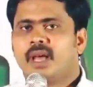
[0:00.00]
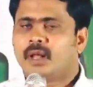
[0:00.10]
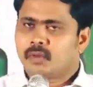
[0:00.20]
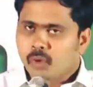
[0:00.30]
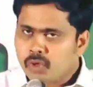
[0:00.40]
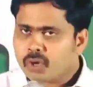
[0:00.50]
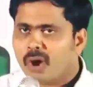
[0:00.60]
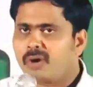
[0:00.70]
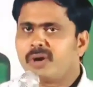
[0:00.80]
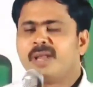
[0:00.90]
ఎలా
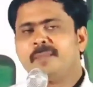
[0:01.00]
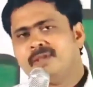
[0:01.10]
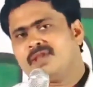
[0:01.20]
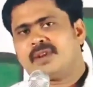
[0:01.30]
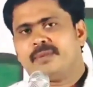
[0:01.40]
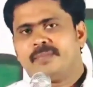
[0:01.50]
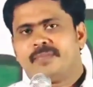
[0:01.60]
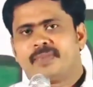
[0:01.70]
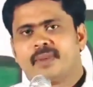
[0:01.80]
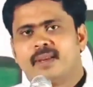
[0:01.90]
దోచుకోవాలో నేర్పించారు
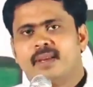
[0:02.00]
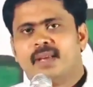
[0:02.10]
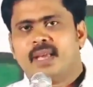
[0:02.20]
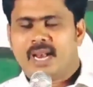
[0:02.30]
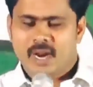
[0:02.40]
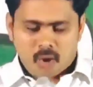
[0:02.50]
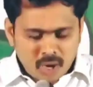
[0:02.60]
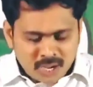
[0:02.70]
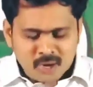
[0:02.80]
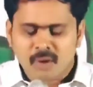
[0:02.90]
ఎలా
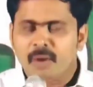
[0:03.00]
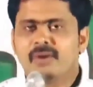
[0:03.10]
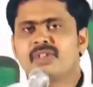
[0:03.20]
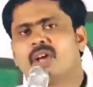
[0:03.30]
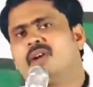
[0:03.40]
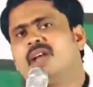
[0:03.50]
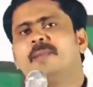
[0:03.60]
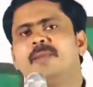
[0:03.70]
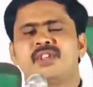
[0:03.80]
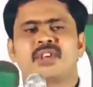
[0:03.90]
లోకాన్ని అనుభవించాలో
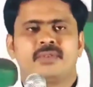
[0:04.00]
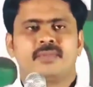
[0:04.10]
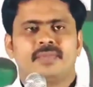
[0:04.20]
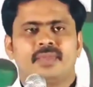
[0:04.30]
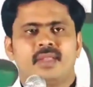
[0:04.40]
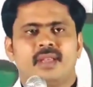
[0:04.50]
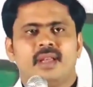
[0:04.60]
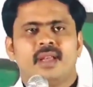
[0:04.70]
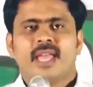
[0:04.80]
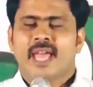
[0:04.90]
నేర్పించారు
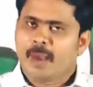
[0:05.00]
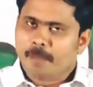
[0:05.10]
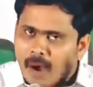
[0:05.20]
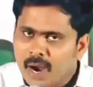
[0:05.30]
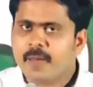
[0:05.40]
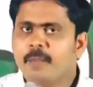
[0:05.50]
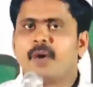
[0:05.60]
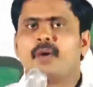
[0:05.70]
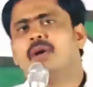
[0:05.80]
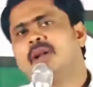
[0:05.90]
ఎలా
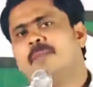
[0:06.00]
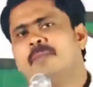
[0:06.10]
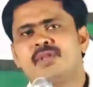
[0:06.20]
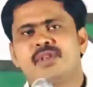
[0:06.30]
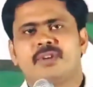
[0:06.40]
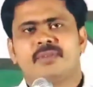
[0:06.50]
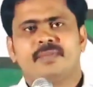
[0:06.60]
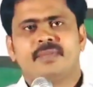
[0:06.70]
పాడైపోవాలో నేర్పించారు